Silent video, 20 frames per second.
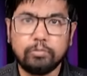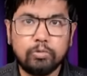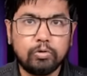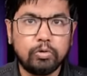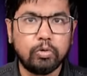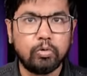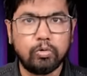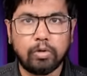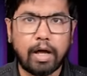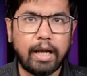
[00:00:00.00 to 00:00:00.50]

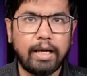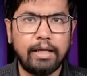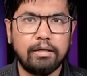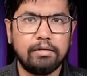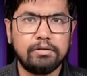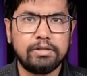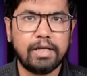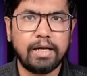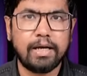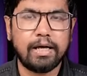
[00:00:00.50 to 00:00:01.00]
முழு நாள்
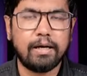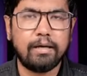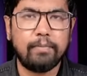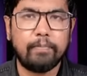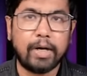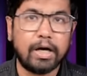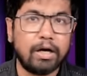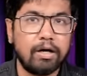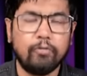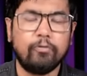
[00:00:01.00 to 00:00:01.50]
சரியா
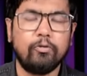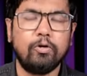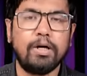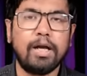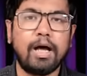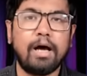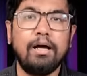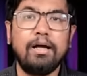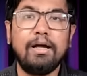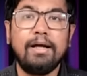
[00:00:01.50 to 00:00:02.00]
பகல்
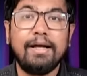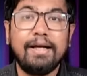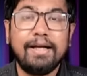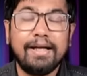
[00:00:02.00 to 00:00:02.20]
ஃபுல்லாக